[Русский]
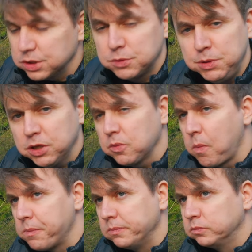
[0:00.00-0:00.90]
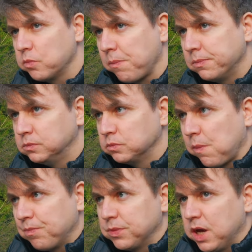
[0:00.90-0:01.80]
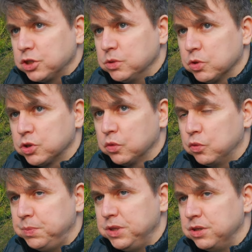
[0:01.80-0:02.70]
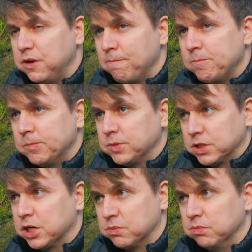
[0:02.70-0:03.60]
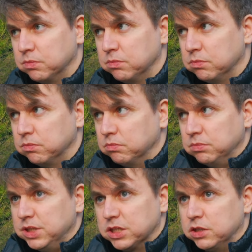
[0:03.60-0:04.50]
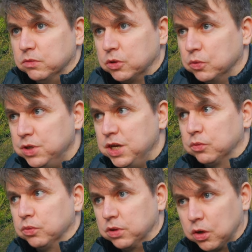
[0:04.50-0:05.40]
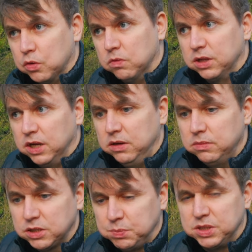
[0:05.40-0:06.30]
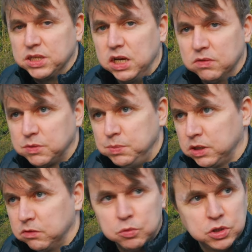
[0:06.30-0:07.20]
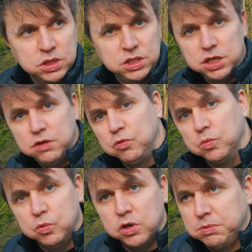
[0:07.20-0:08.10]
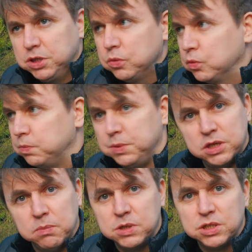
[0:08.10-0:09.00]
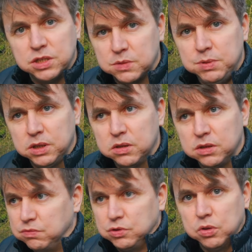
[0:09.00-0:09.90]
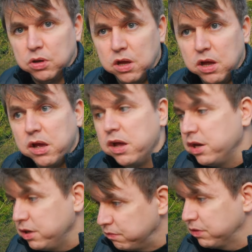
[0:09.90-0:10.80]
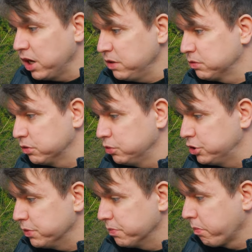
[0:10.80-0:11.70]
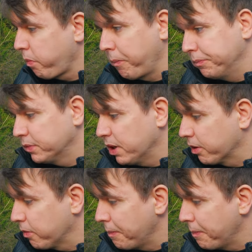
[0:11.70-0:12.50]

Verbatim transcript: спирт. Также можно купить, скажем, если вот ну нету такого, да, специального спирта, можно зайти в любую аптеку, купить обычный спирт и все. И в крайнем случае так.